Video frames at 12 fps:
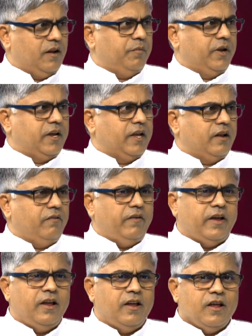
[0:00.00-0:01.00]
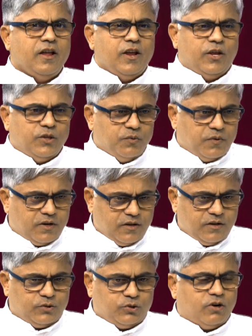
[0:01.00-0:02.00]
நம்பிக்கை எனவே இது ஒரு
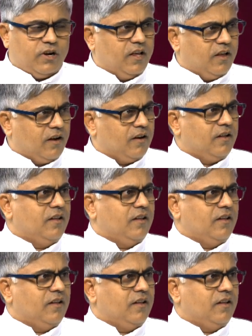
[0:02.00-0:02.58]
தொடர்